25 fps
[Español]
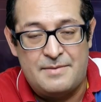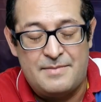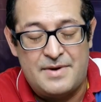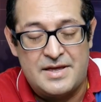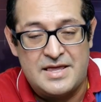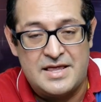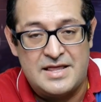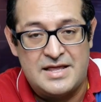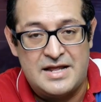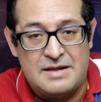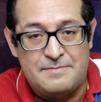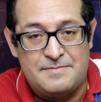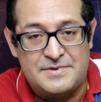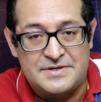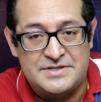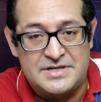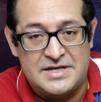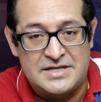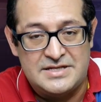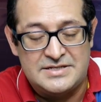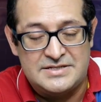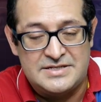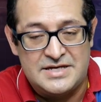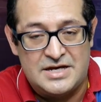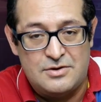mañana el
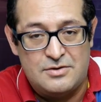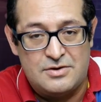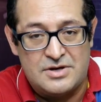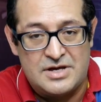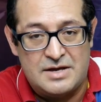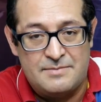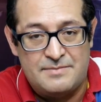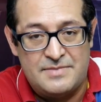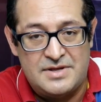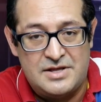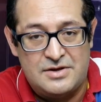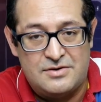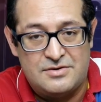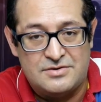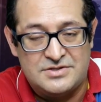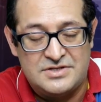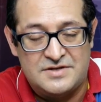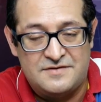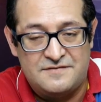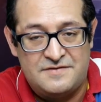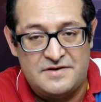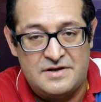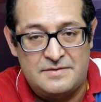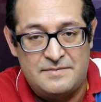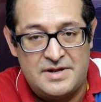presidente señaló que
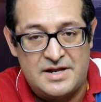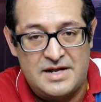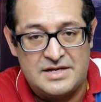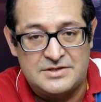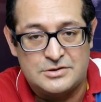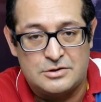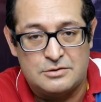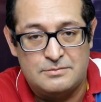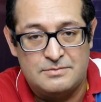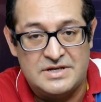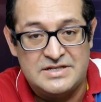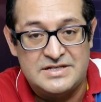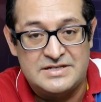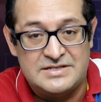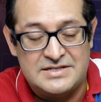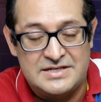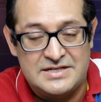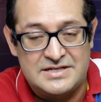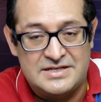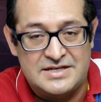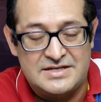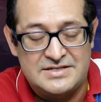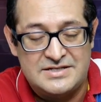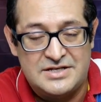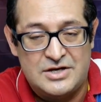médicos y enfermeras con más de
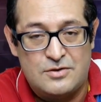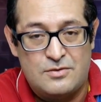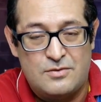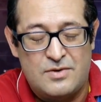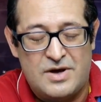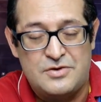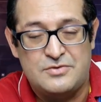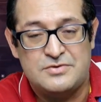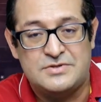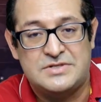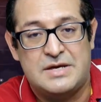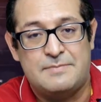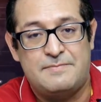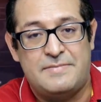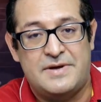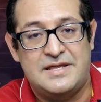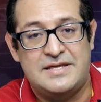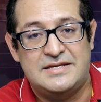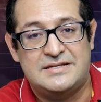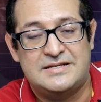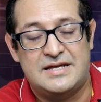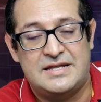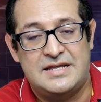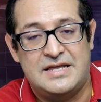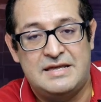65 años que
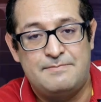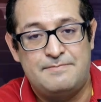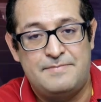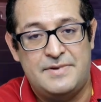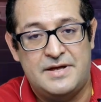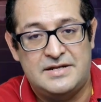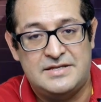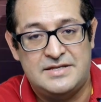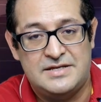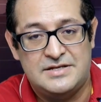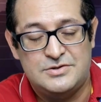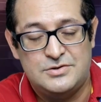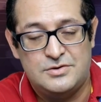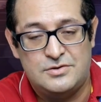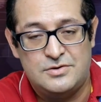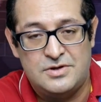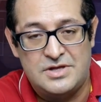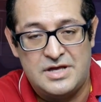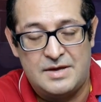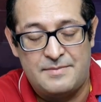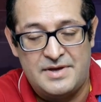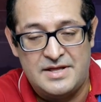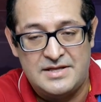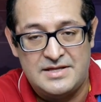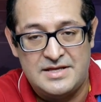padezcan hipertensión o
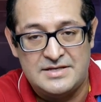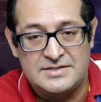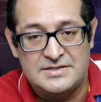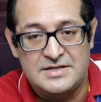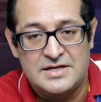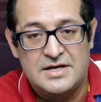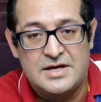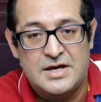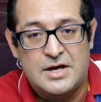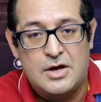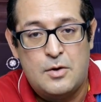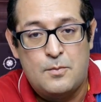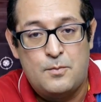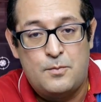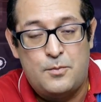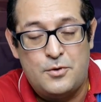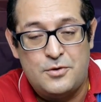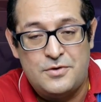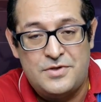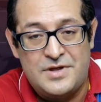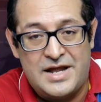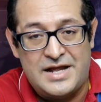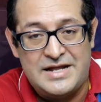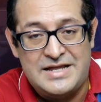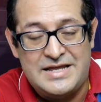diabetes
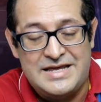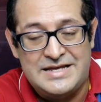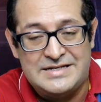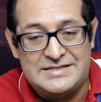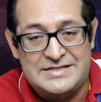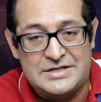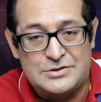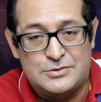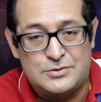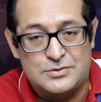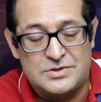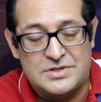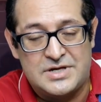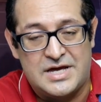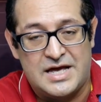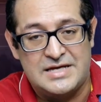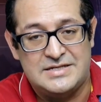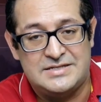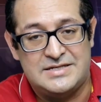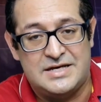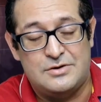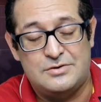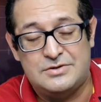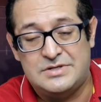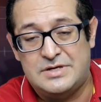podrán irse a sus casas.